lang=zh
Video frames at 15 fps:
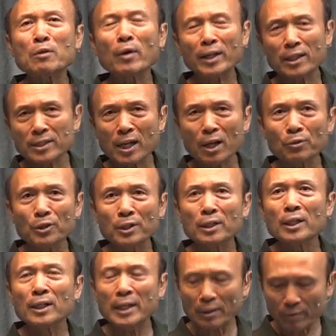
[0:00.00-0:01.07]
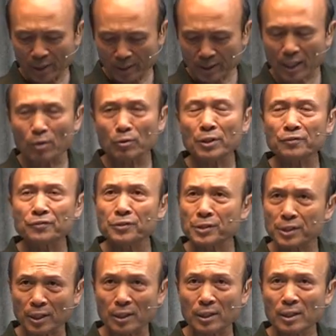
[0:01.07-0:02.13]
另外的教会，另外的教会
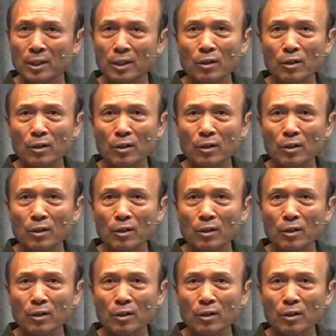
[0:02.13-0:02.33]
负责。